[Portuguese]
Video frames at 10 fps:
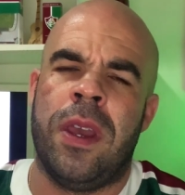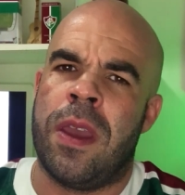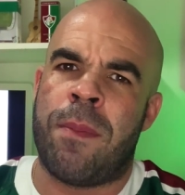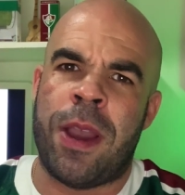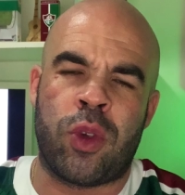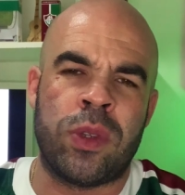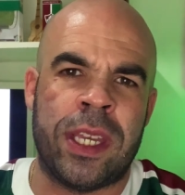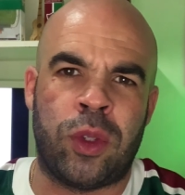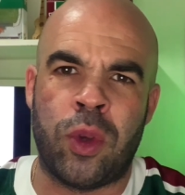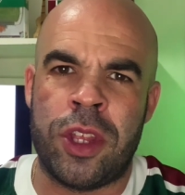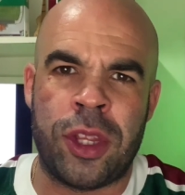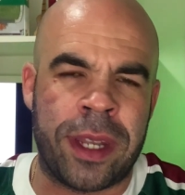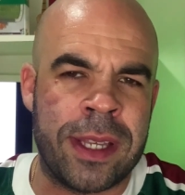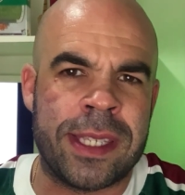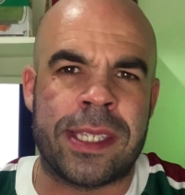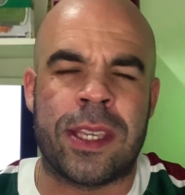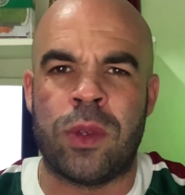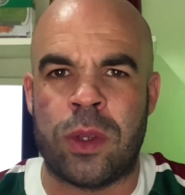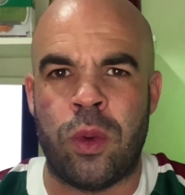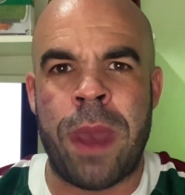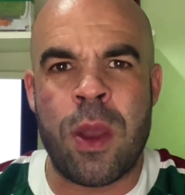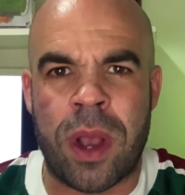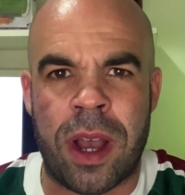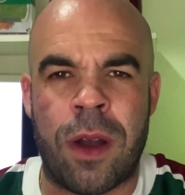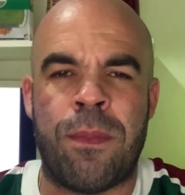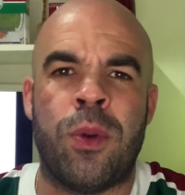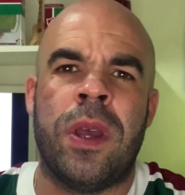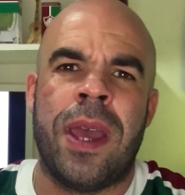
mas que o setor de transição, o meio-campo,